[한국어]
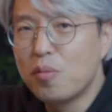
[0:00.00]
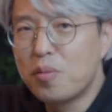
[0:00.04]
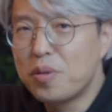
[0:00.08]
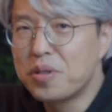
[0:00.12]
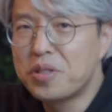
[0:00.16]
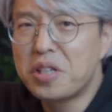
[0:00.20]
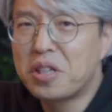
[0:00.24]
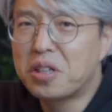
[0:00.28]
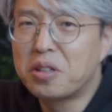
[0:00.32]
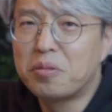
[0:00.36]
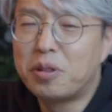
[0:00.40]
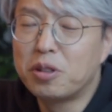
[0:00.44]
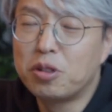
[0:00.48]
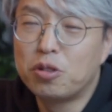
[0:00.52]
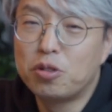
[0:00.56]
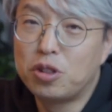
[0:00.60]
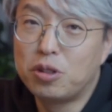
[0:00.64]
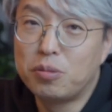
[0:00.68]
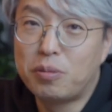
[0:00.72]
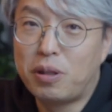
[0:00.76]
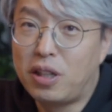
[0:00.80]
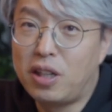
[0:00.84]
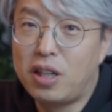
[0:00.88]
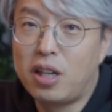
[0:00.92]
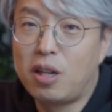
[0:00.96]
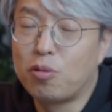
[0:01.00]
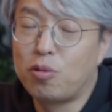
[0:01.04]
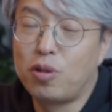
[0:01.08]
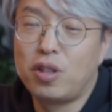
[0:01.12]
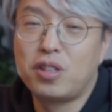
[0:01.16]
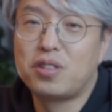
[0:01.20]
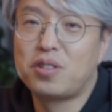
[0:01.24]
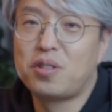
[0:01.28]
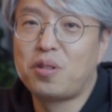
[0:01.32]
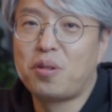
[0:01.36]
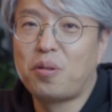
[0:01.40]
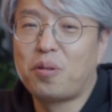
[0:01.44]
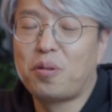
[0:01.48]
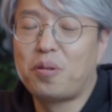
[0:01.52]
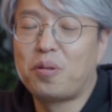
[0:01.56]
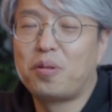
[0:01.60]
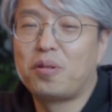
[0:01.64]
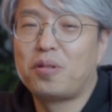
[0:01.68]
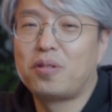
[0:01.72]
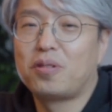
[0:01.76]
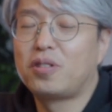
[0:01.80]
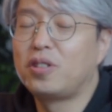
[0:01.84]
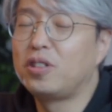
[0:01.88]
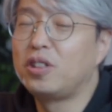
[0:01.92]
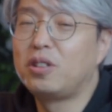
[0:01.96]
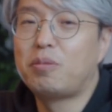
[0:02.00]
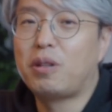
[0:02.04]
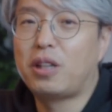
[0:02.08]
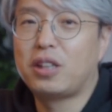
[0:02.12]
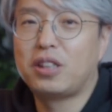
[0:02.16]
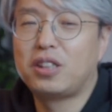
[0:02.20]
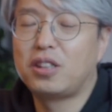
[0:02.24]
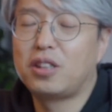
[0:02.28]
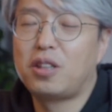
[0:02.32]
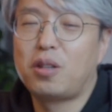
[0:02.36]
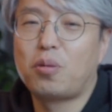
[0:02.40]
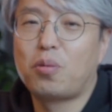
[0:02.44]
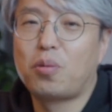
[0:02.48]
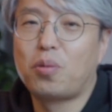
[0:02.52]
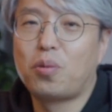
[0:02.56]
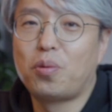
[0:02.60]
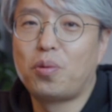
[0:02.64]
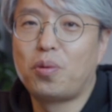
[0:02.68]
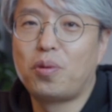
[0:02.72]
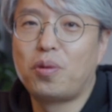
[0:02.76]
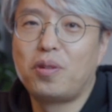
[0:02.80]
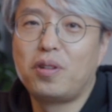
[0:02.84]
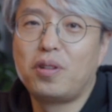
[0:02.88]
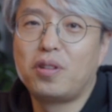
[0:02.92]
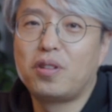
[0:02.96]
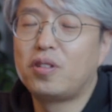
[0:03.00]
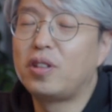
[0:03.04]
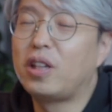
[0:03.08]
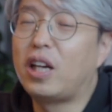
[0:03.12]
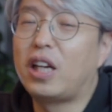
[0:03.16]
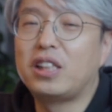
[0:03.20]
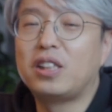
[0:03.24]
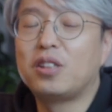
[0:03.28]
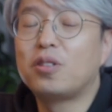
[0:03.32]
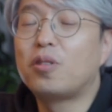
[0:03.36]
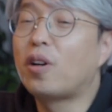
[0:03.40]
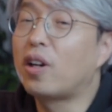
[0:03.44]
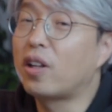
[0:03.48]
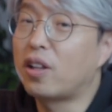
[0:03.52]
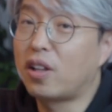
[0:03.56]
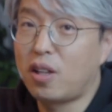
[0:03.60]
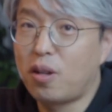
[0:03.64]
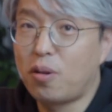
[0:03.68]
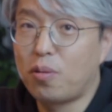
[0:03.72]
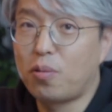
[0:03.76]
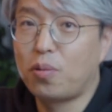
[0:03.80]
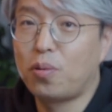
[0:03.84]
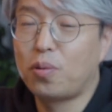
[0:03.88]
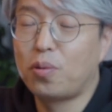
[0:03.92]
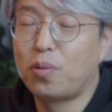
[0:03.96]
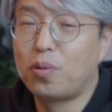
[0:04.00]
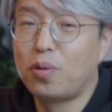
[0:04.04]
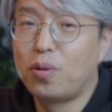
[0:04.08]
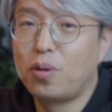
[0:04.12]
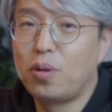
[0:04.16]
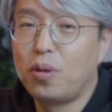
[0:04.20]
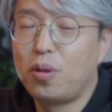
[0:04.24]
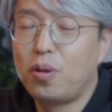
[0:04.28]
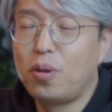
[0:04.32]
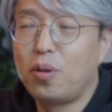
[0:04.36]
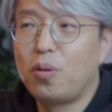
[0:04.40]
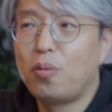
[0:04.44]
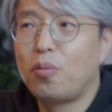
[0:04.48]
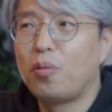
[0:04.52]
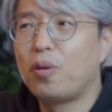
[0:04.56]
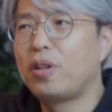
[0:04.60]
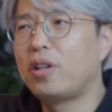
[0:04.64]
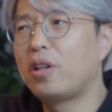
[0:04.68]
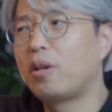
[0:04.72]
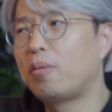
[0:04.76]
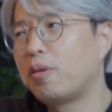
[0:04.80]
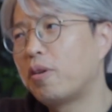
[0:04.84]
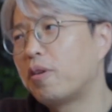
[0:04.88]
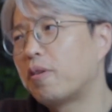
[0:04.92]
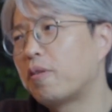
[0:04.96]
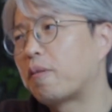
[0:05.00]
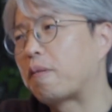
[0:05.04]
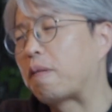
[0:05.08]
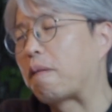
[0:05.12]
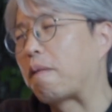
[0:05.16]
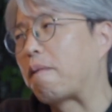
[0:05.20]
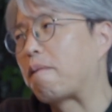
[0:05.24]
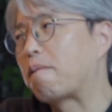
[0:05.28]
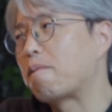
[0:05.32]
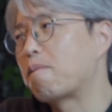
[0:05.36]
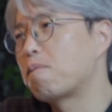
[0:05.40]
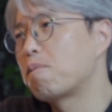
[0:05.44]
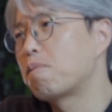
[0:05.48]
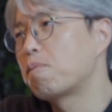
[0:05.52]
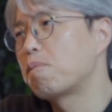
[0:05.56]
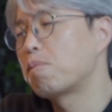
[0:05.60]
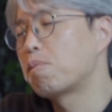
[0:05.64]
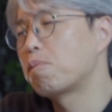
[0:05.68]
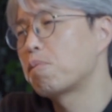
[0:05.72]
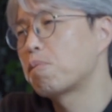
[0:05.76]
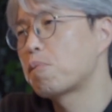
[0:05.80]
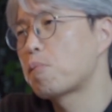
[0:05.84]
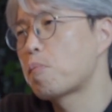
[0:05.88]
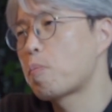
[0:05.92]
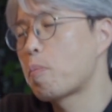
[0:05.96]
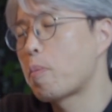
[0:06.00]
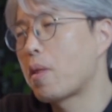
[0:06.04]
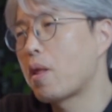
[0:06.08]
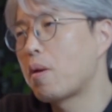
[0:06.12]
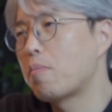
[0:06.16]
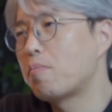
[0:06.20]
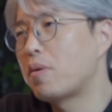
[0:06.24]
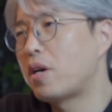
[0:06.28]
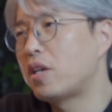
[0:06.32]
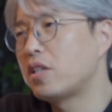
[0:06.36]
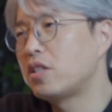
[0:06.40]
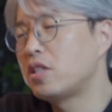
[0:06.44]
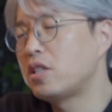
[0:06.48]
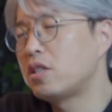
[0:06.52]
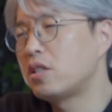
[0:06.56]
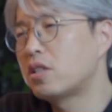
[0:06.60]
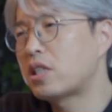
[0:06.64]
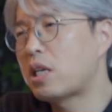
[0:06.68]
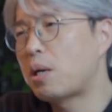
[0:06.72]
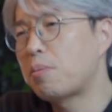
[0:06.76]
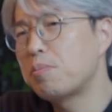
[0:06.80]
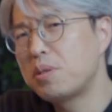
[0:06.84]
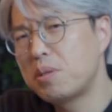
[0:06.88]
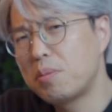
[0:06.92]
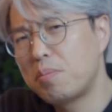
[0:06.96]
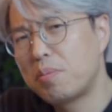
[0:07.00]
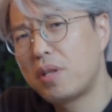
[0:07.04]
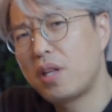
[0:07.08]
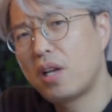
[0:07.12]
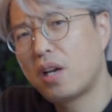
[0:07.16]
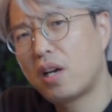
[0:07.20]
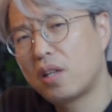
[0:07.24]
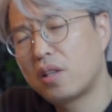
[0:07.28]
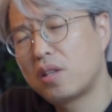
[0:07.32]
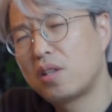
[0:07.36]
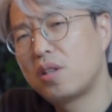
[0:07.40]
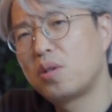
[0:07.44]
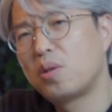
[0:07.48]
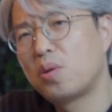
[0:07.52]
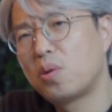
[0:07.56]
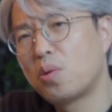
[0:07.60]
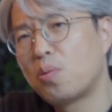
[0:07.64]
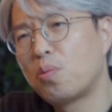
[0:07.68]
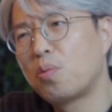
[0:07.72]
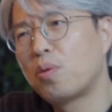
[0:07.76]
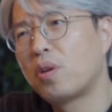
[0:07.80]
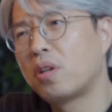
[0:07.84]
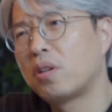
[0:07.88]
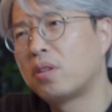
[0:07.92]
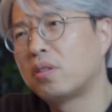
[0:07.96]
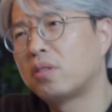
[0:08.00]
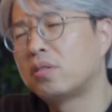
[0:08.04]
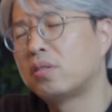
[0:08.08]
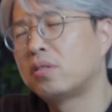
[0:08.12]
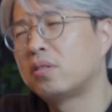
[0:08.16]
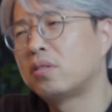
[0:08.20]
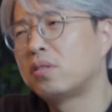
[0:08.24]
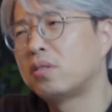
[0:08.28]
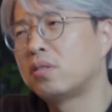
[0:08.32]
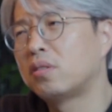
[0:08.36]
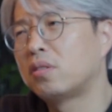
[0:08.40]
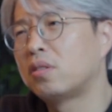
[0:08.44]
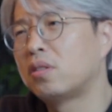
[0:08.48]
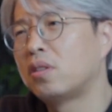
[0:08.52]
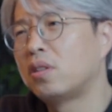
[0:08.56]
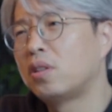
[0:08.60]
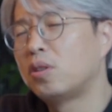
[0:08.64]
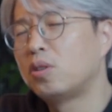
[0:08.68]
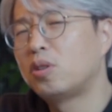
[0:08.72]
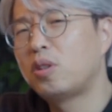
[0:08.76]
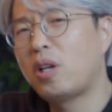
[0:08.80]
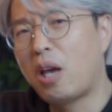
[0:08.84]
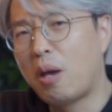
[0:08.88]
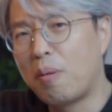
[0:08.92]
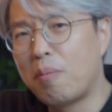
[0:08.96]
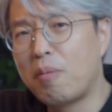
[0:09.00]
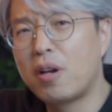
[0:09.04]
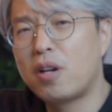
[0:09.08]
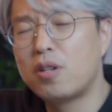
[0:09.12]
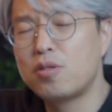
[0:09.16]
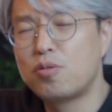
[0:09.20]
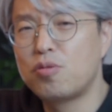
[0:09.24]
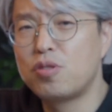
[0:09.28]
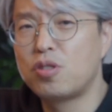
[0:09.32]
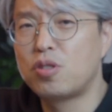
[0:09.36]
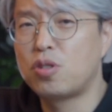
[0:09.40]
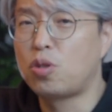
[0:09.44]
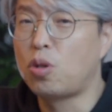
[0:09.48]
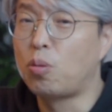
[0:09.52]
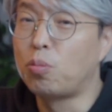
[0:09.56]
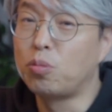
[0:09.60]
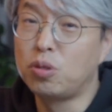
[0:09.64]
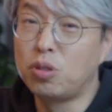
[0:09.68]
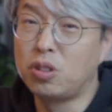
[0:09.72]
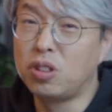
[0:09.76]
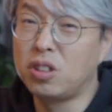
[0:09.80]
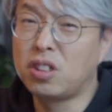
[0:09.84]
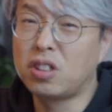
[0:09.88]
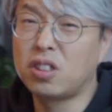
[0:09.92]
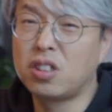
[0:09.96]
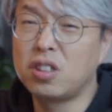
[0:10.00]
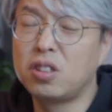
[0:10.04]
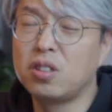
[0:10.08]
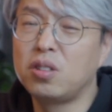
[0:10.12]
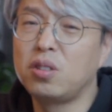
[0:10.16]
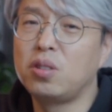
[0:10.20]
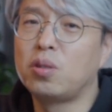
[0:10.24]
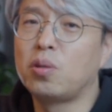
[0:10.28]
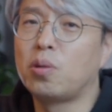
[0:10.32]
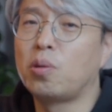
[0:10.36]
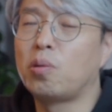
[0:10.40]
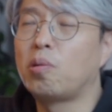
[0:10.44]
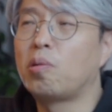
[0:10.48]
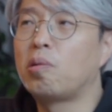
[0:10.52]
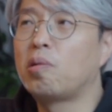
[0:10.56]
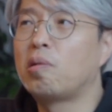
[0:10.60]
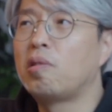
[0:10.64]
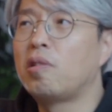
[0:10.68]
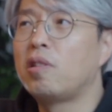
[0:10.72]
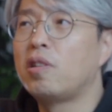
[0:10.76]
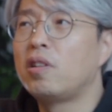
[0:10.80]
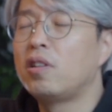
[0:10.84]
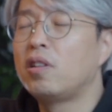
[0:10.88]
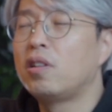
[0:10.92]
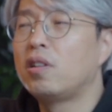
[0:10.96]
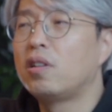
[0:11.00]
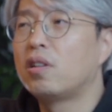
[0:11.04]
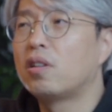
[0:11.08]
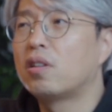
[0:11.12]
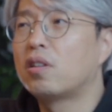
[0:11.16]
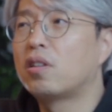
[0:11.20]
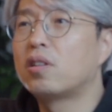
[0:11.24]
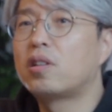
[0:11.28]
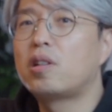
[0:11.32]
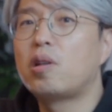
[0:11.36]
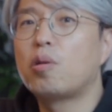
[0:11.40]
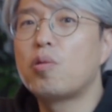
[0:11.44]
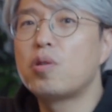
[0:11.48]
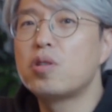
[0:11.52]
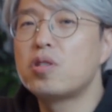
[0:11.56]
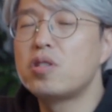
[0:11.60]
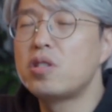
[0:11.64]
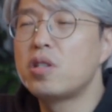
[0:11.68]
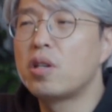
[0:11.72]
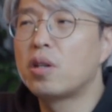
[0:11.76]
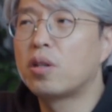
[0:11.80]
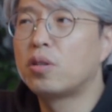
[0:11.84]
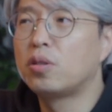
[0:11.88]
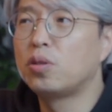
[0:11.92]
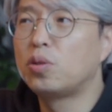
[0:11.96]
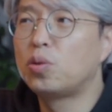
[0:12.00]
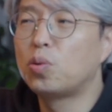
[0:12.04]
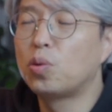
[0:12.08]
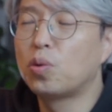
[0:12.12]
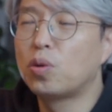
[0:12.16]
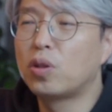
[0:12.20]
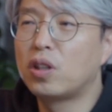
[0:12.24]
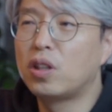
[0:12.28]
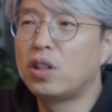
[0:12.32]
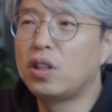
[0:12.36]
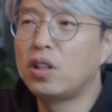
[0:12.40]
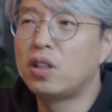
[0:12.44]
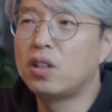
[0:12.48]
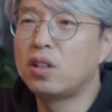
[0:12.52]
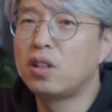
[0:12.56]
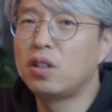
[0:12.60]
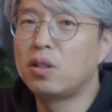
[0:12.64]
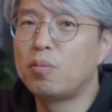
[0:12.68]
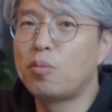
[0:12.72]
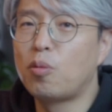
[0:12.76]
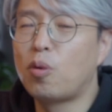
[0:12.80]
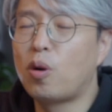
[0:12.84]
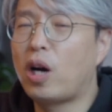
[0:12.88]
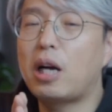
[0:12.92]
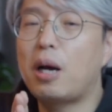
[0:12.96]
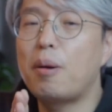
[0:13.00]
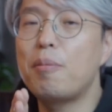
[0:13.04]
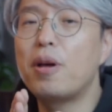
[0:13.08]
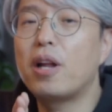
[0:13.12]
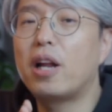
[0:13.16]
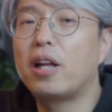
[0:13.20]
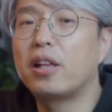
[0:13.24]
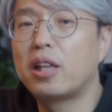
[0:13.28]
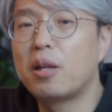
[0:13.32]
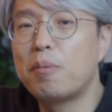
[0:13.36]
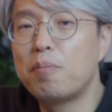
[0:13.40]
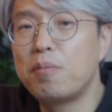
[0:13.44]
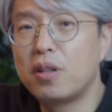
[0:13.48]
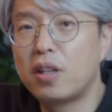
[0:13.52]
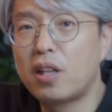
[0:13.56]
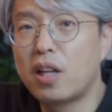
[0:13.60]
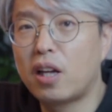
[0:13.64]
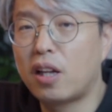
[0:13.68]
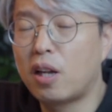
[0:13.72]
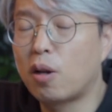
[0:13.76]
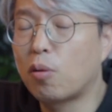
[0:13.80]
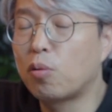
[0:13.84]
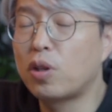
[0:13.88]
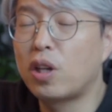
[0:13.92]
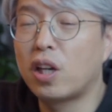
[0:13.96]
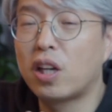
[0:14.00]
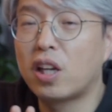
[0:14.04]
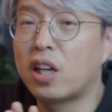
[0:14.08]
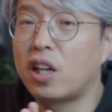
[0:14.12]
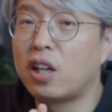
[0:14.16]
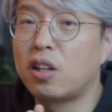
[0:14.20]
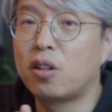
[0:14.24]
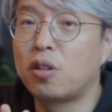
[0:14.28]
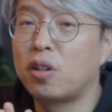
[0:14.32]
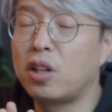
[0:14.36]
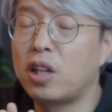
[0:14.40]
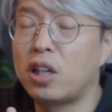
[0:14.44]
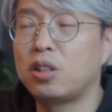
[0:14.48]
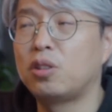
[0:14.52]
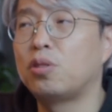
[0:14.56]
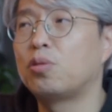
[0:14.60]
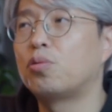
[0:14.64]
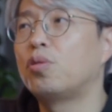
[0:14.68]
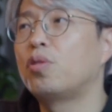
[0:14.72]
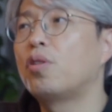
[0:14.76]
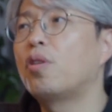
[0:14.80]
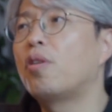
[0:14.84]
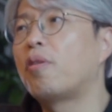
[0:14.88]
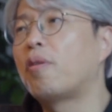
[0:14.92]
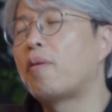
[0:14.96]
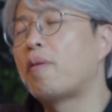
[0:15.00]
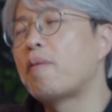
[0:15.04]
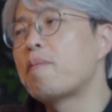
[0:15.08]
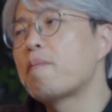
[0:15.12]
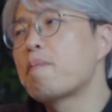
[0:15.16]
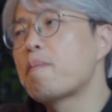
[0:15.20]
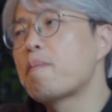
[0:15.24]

회사 그만두지 말라고 했어요. 그러지 마시라고. 그건 아닌 것 같다고. 왜냐면 음, 만 30대 같은 경우에는 좀 애매할 수 있어 너무 늦거든요. 그렇다고 해서 이제 그쪽 길을 뭐 하면 안 됩니다라고 얘기를 한 건 아니고요.